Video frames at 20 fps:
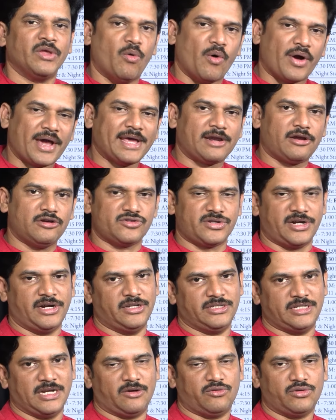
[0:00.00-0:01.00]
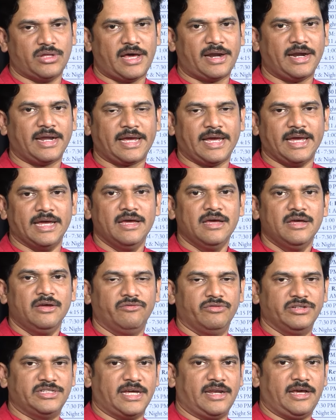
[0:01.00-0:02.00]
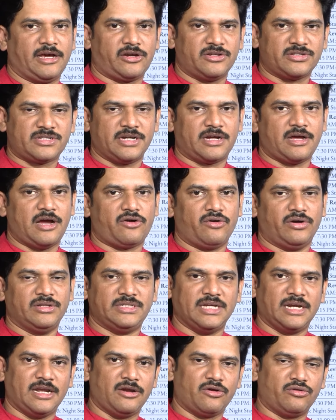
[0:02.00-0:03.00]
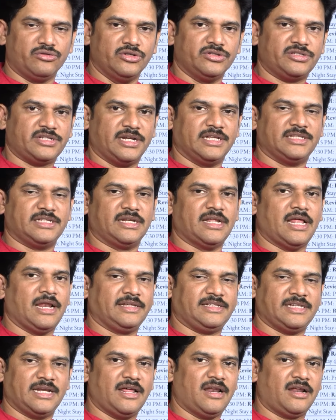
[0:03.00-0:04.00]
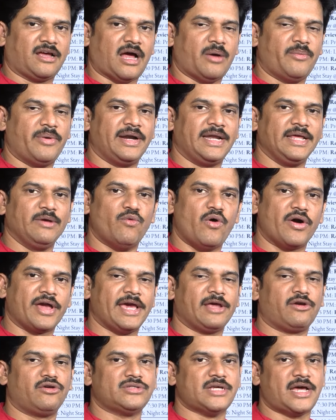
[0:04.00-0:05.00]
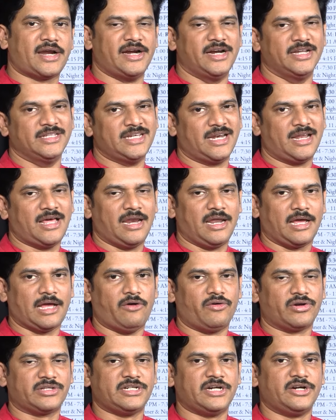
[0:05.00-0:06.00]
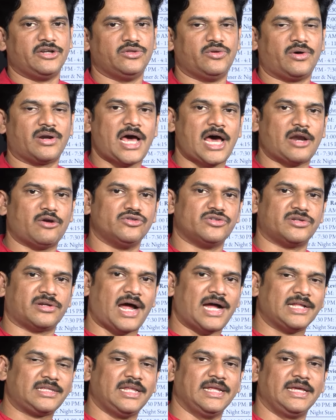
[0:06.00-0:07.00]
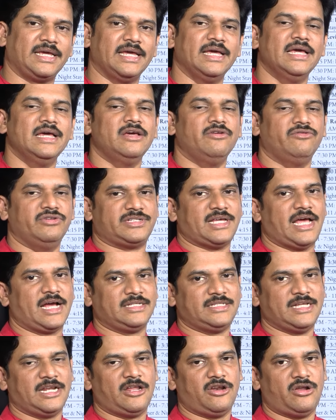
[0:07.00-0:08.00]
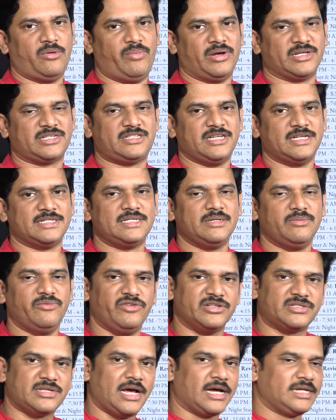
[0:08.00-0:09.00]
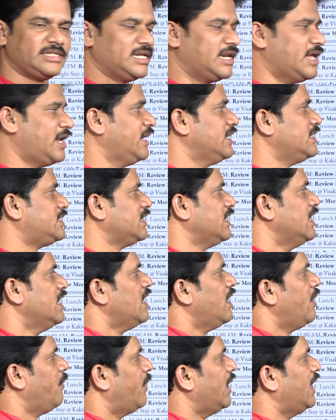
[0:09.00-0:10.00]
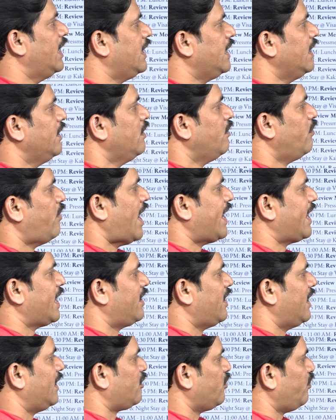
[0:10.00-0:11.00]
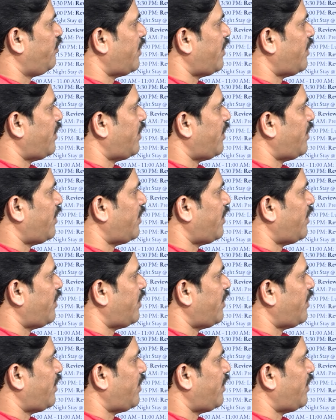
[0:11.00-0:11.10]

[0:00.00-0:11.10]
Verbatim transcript: ఒకే రోజు రెండు జిల్లాలు ఉదాహరణకి విజయనగరం శ్రీకాకుళం జిల్లాలు కొంచెం చిన్న జిల్లా జిల్లాలు కాబట్టి ఒకే రోజు ఆ రెండు జిల్లాలను కవర్ చేయడం ద్వారా ఆ రోజు రాత్రికి విశాఖ జిల్లాలో బస్ చేసి విశాఖ జిల్లా నుంచి మళ్ళీ వెళ్ళి పాడేరు వెళ్ళడం